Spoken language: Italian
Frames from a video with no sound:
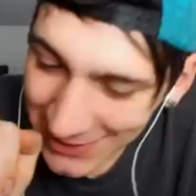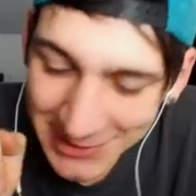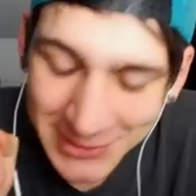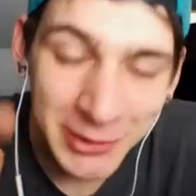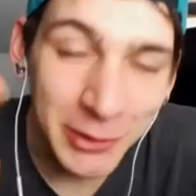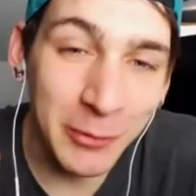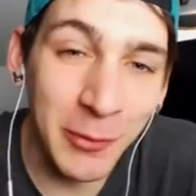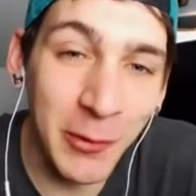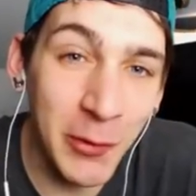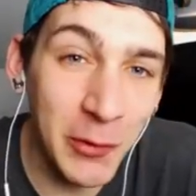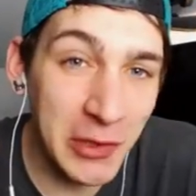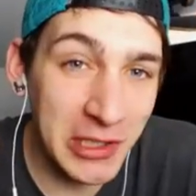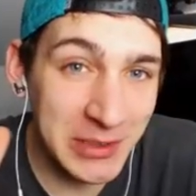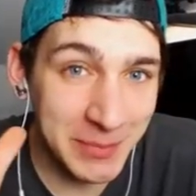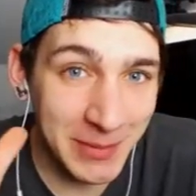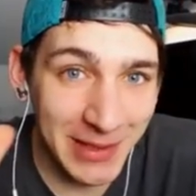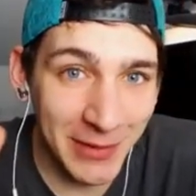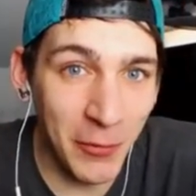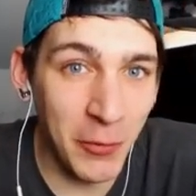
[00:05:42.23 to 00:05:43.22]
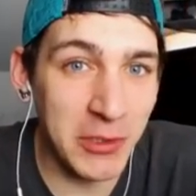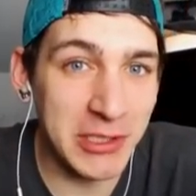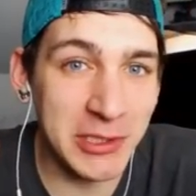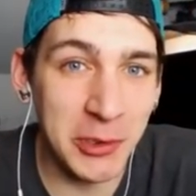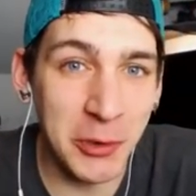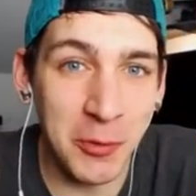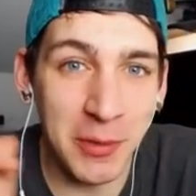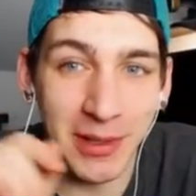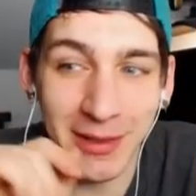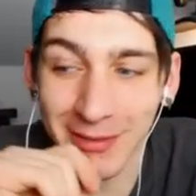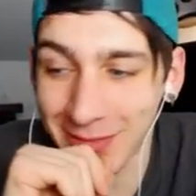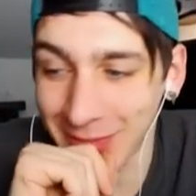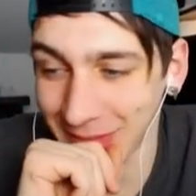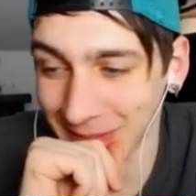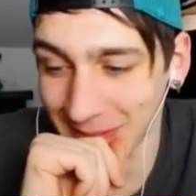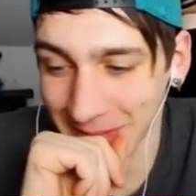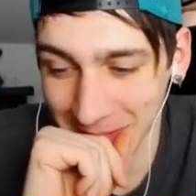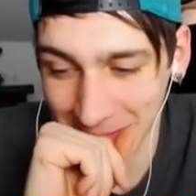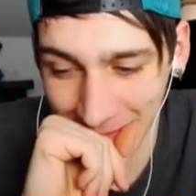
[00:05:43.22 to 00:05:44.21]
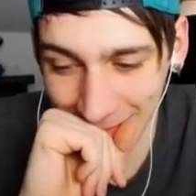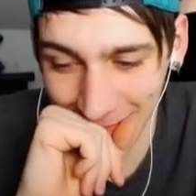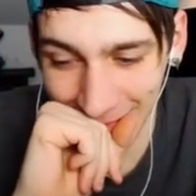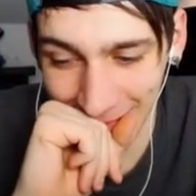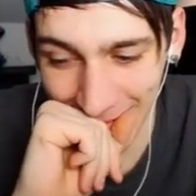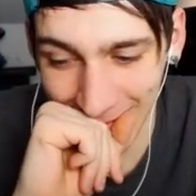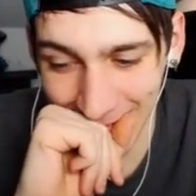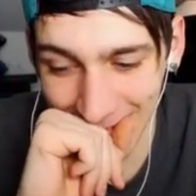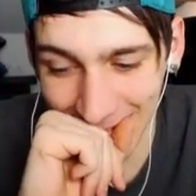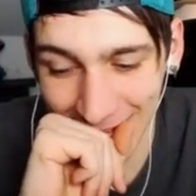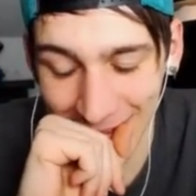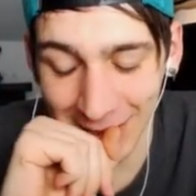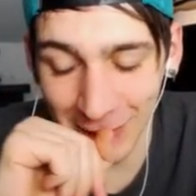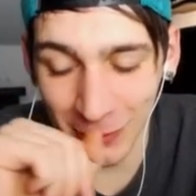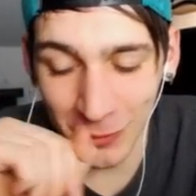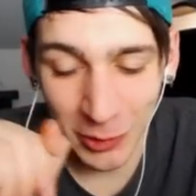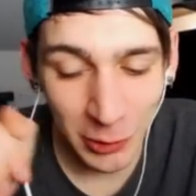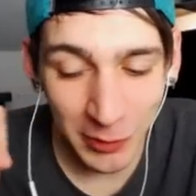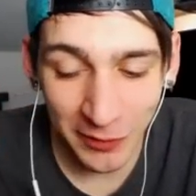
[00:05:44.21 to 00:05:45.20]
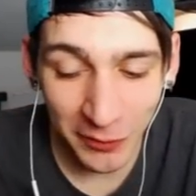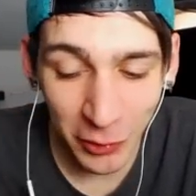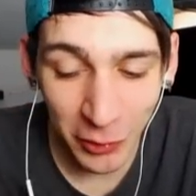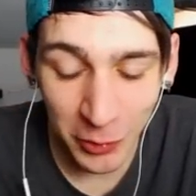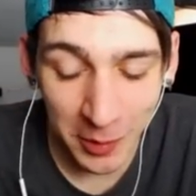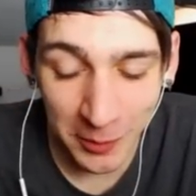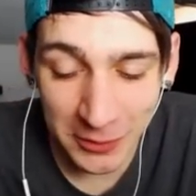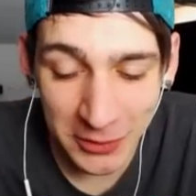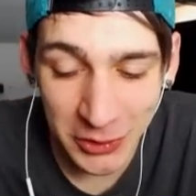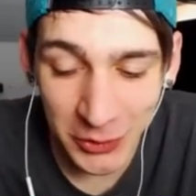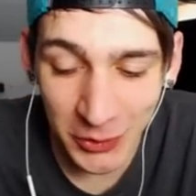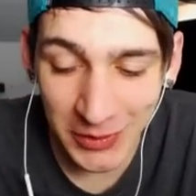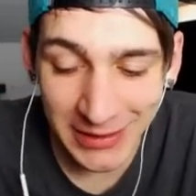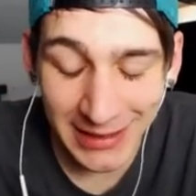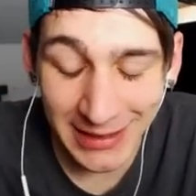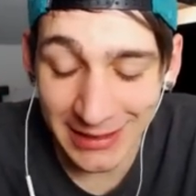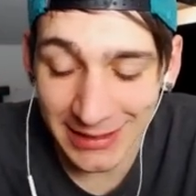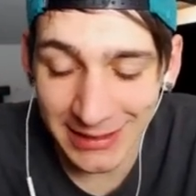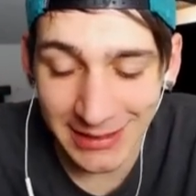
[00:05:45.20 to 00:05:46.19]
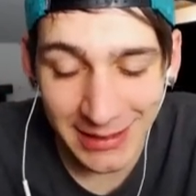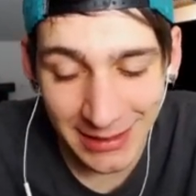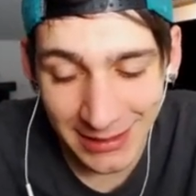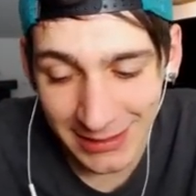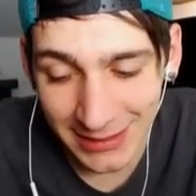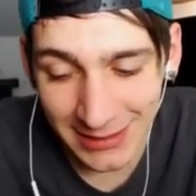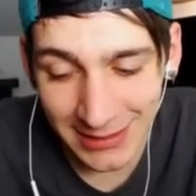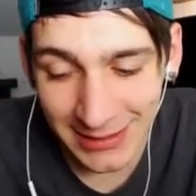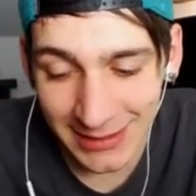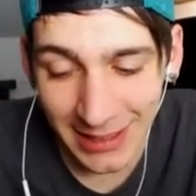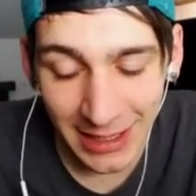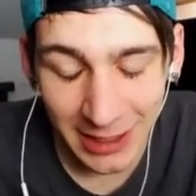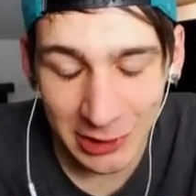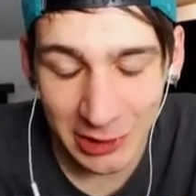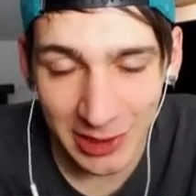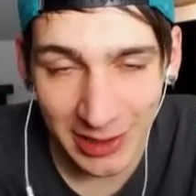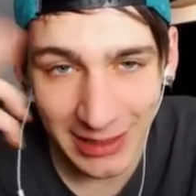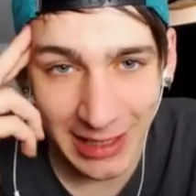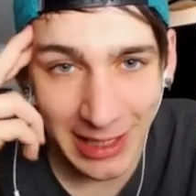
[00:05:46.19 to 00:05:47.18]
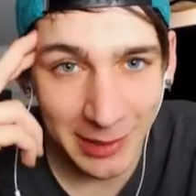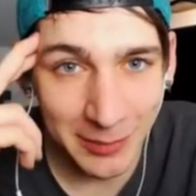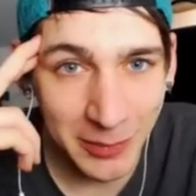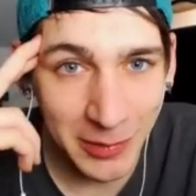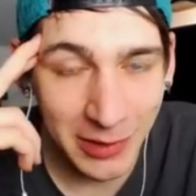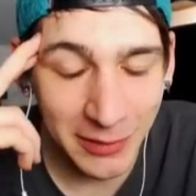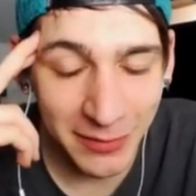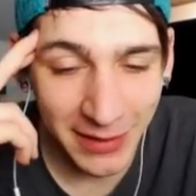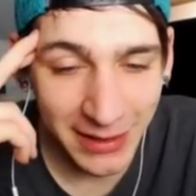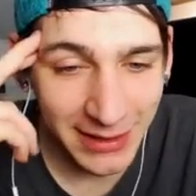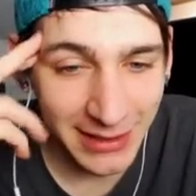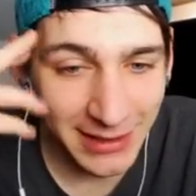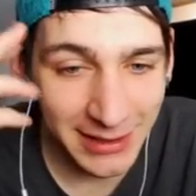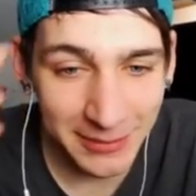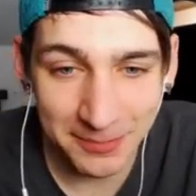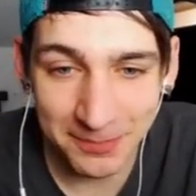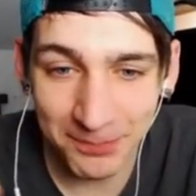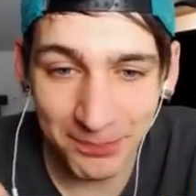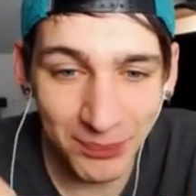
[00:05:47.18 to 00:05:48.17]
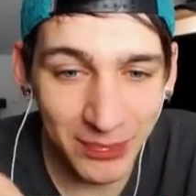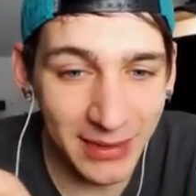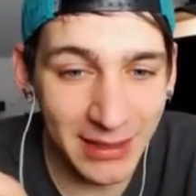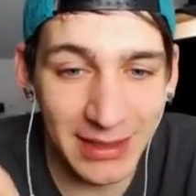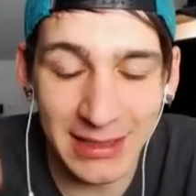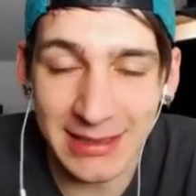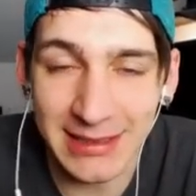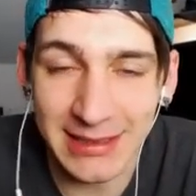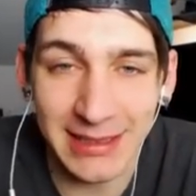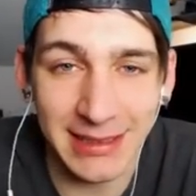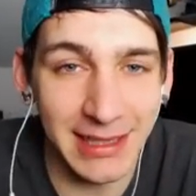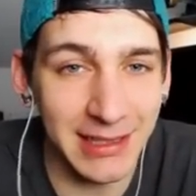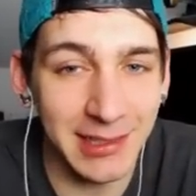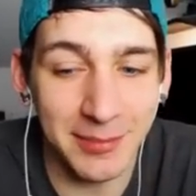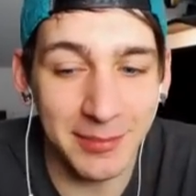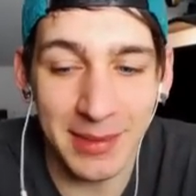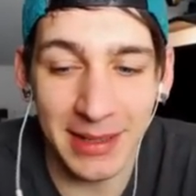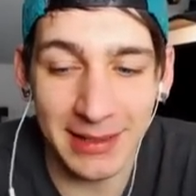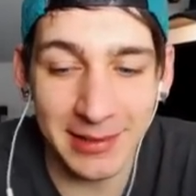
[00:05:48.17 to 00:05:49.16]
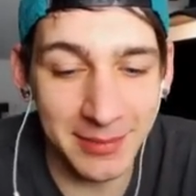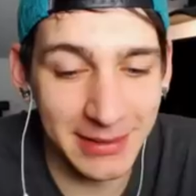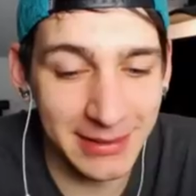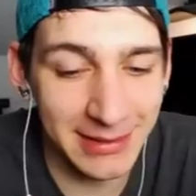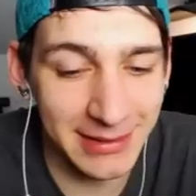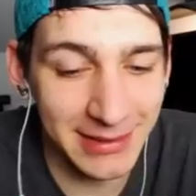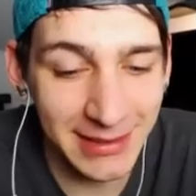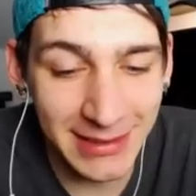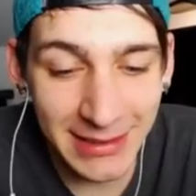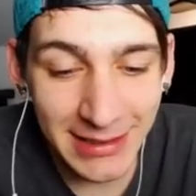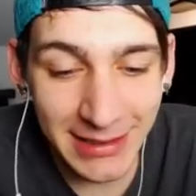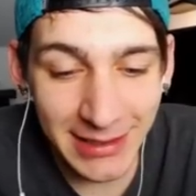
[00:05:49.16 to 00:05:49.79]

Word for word: Sono pronto, aspettavo questo momento da quando mi avevano proposto quell'idea lì del, dell'hashtag lampo di fare il segnale di Batman.